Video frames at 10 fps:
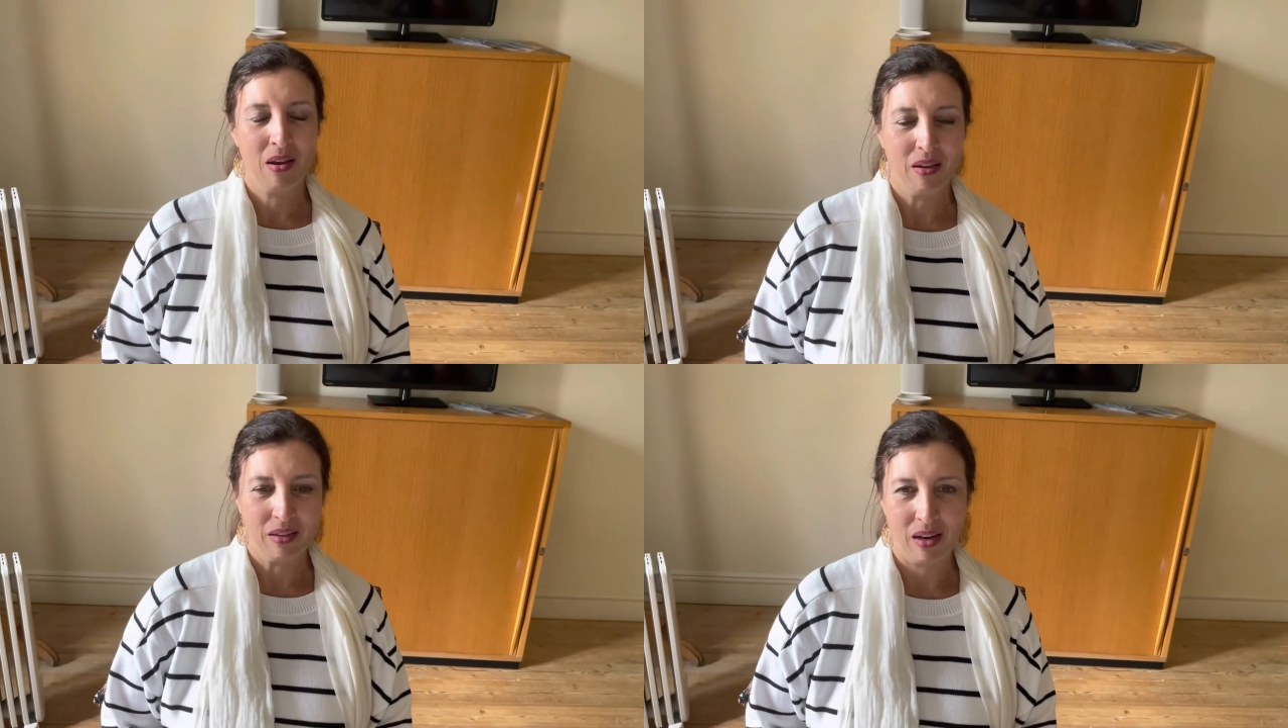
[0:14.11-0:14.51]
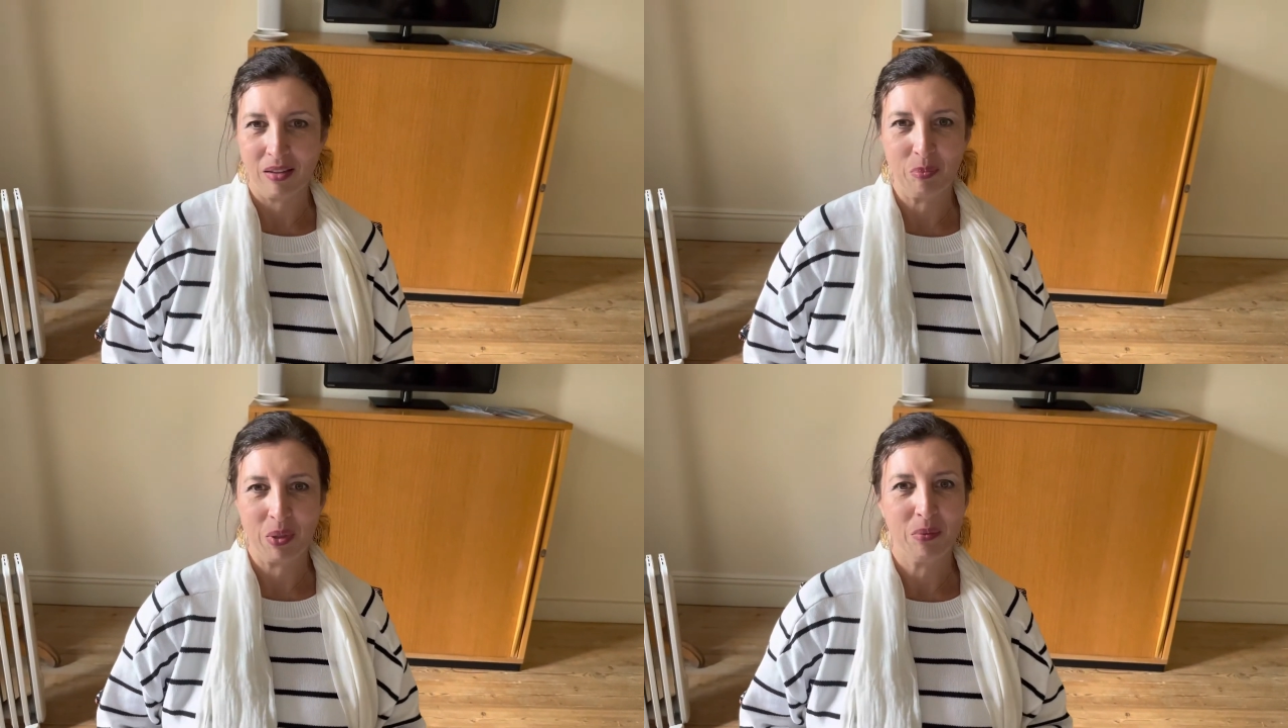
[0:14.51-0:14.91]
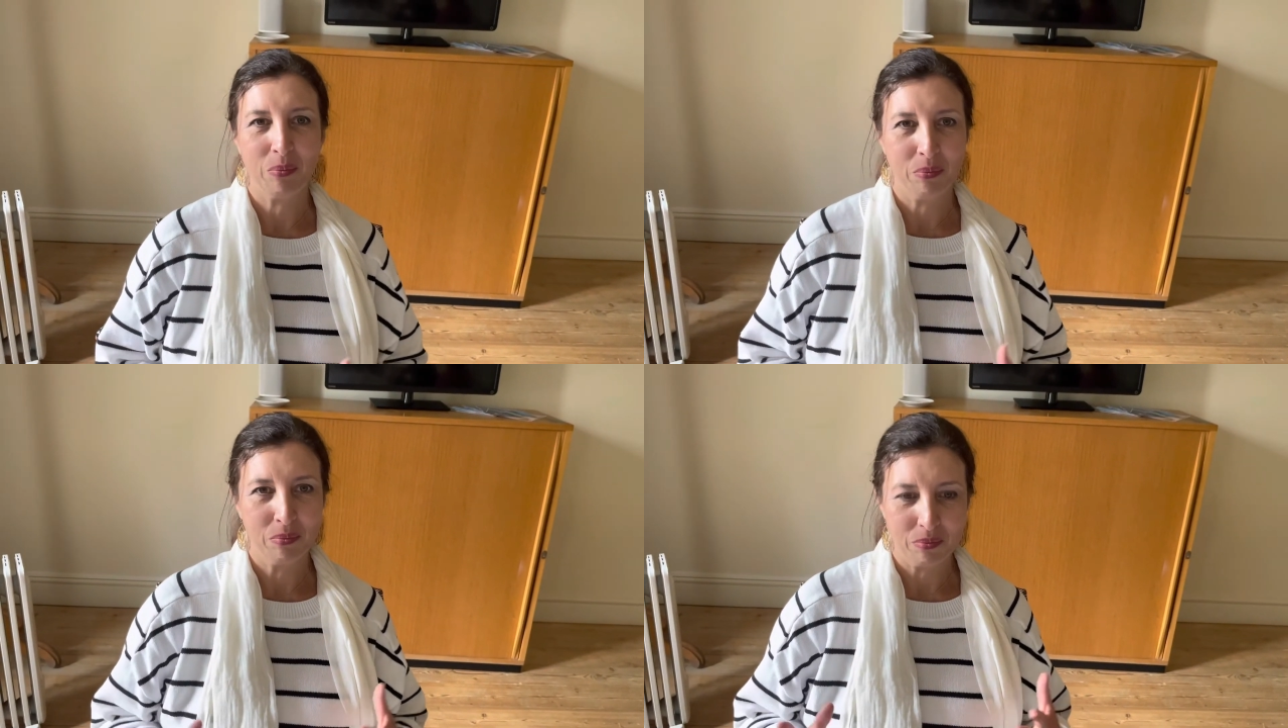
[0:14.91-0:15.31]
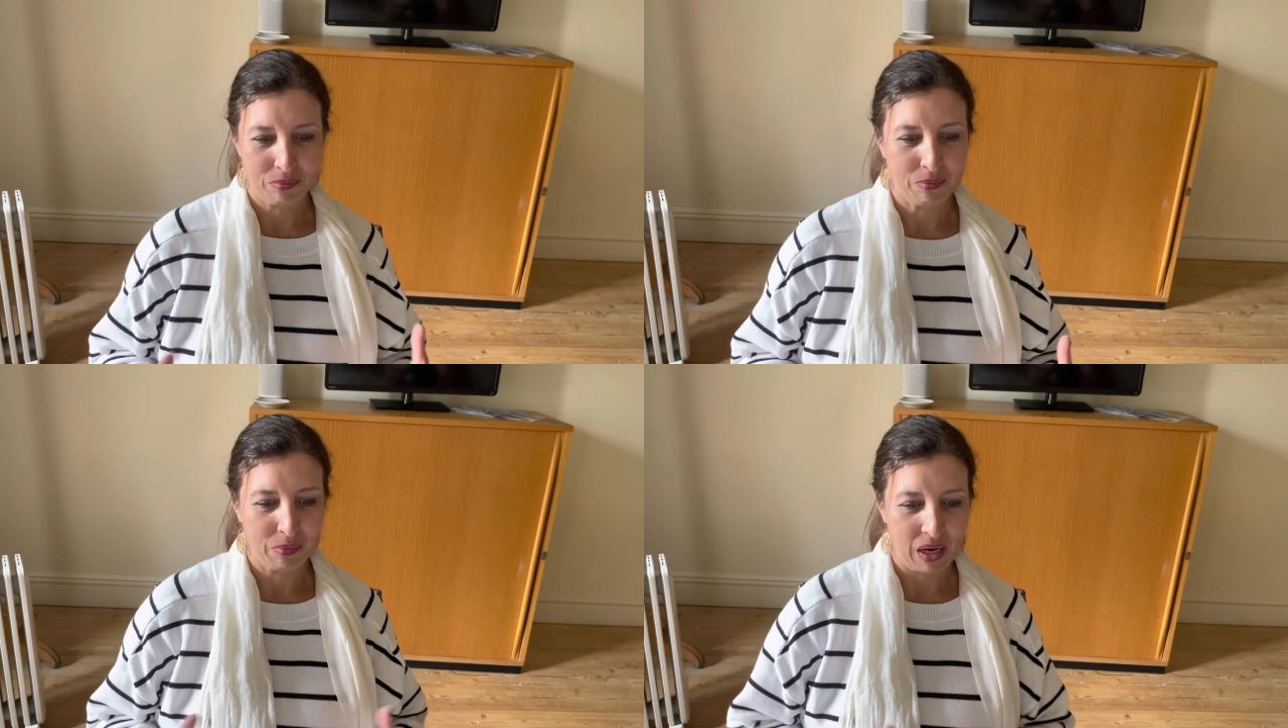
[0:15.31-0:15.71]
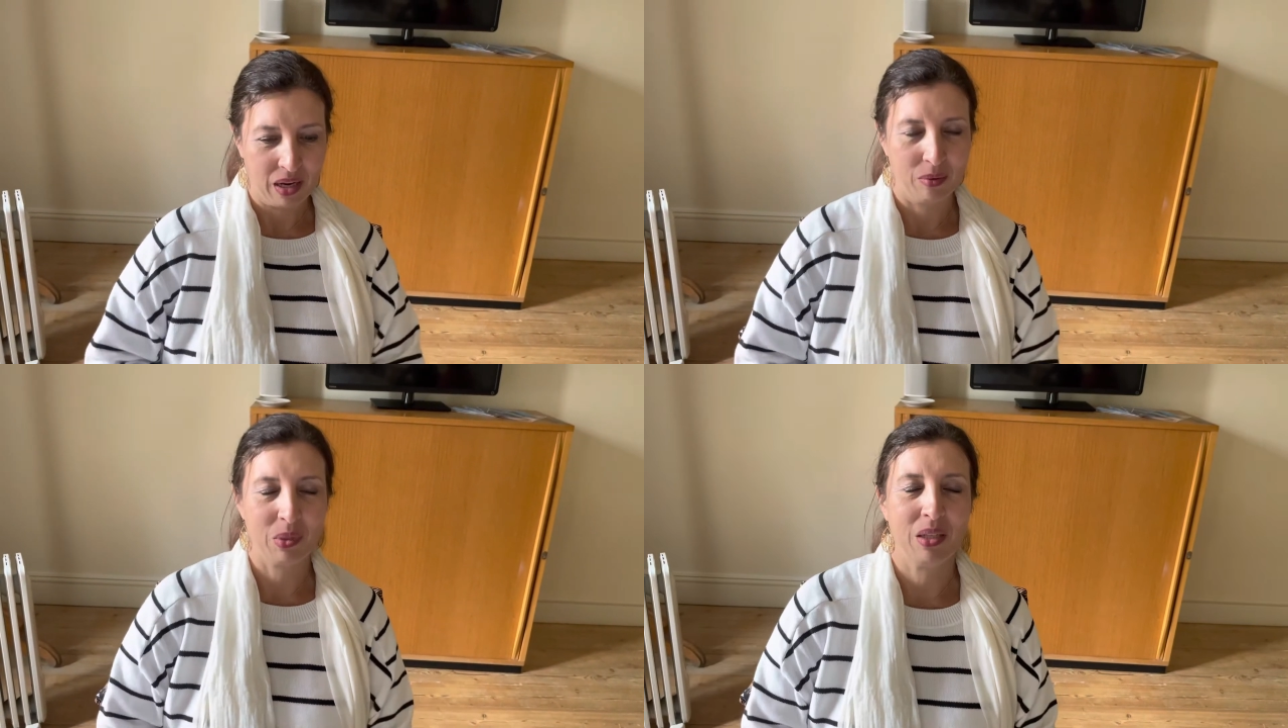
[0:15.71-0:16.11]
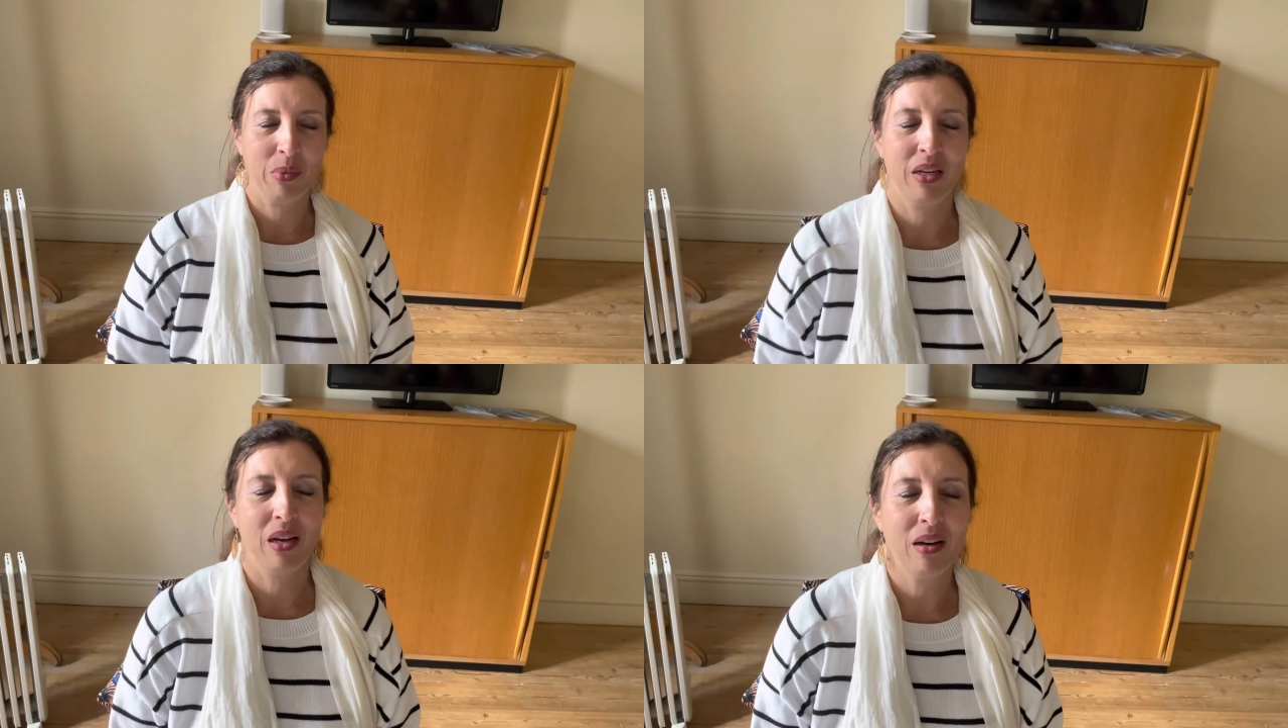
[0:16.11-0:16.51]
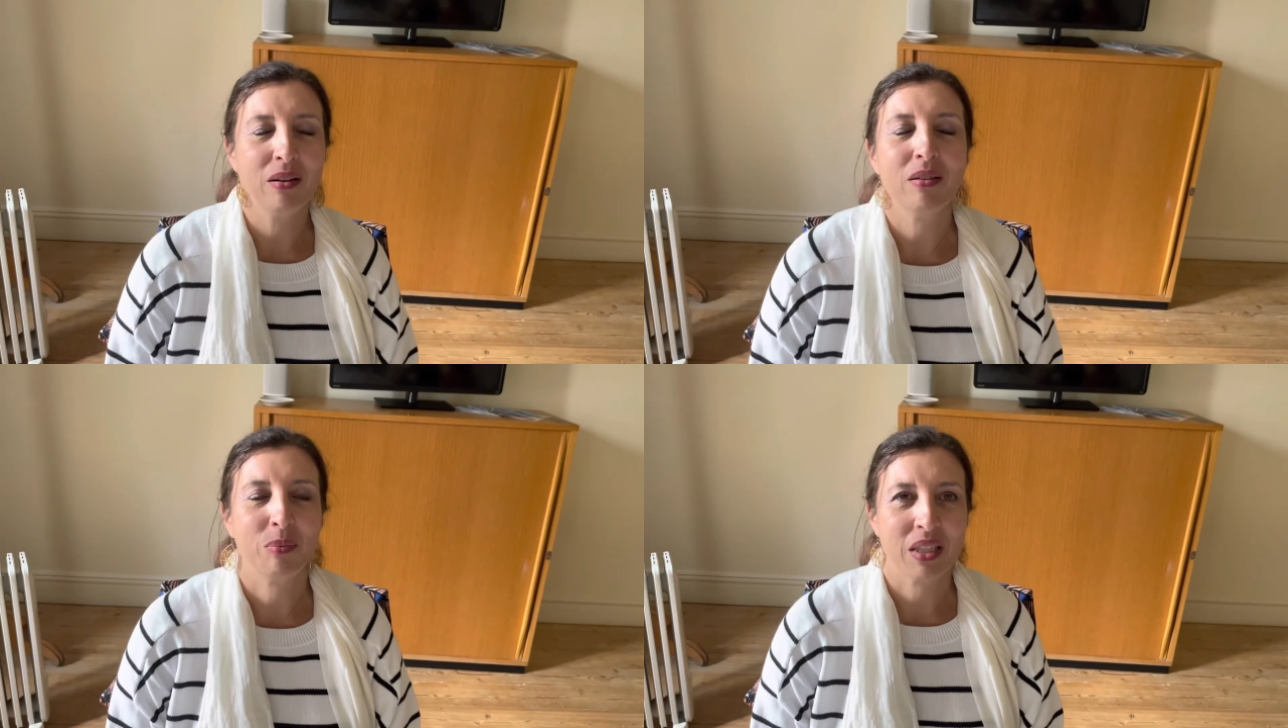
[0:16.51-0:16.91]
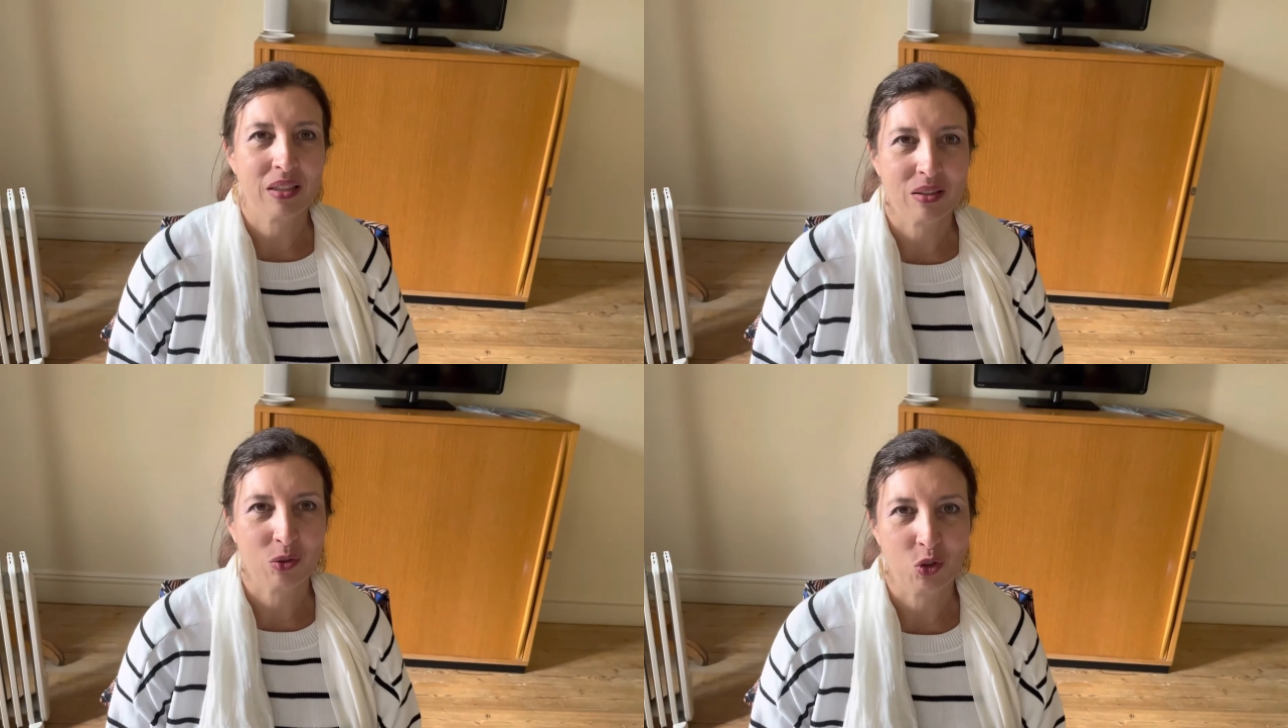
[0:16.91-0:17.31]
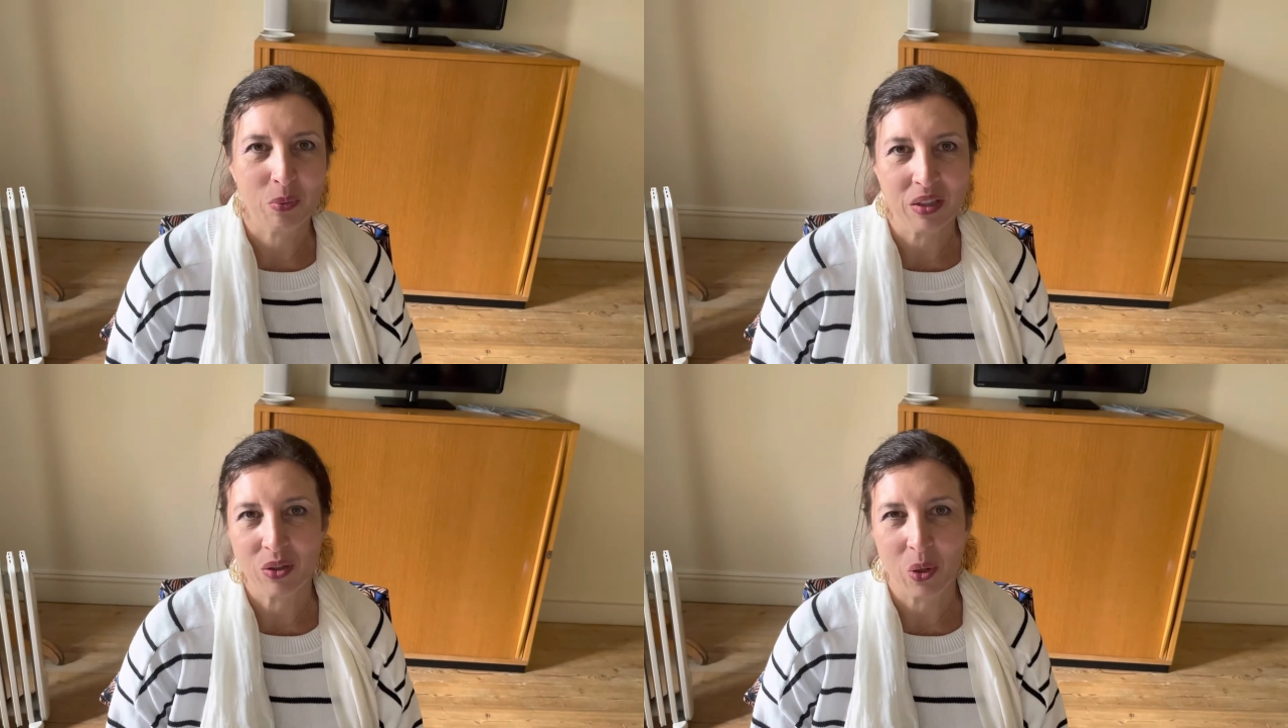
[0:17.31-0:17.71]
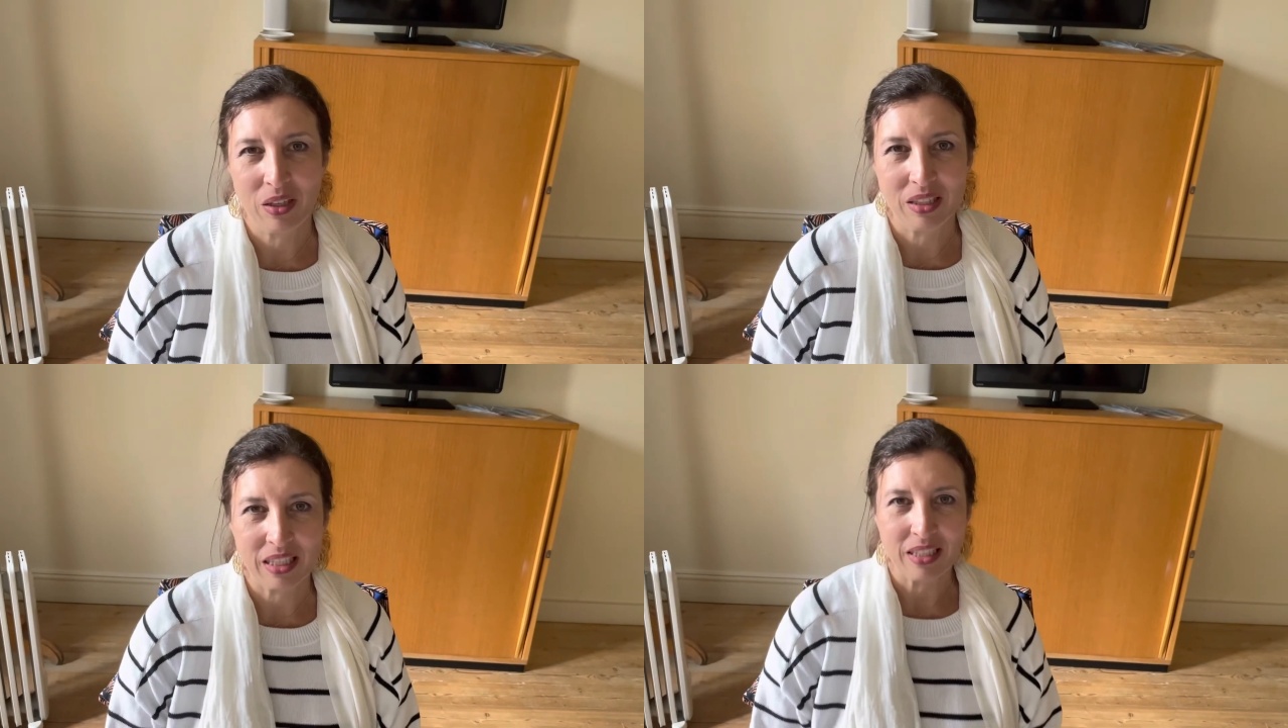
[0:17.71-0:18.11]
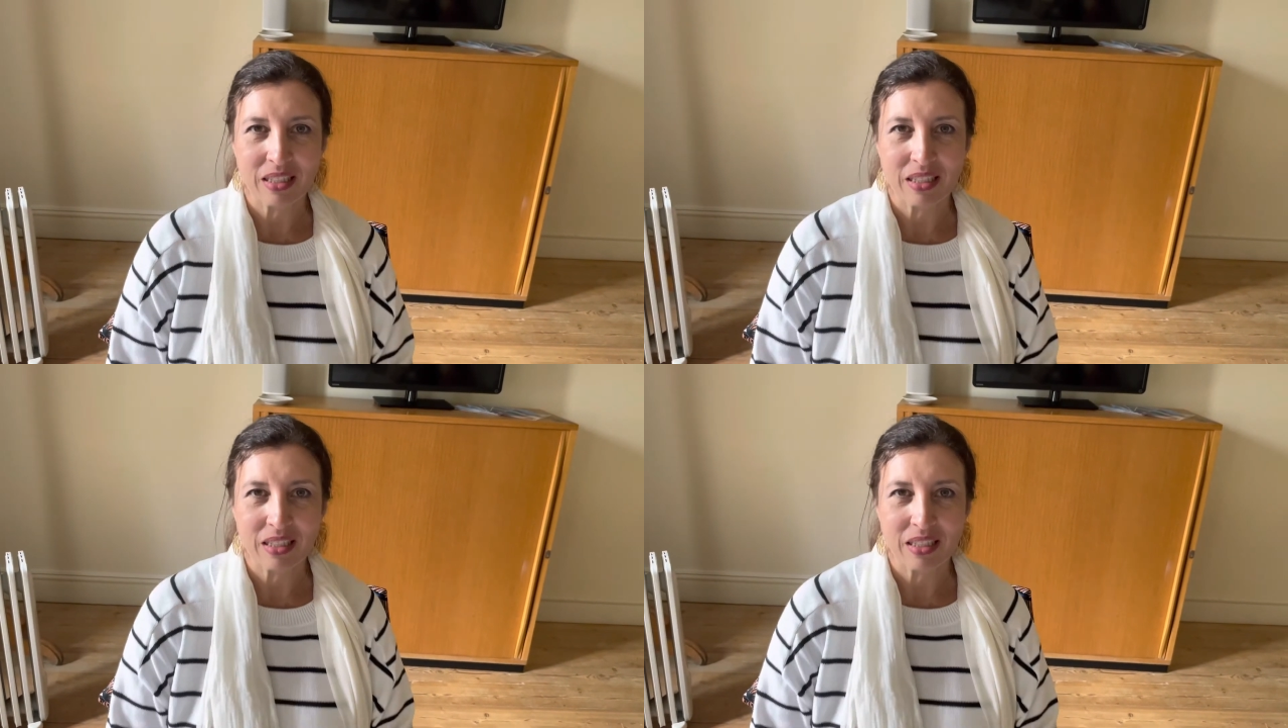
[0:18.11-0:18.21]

ja, ich bin bei einem Seminar Business und Spiritualität,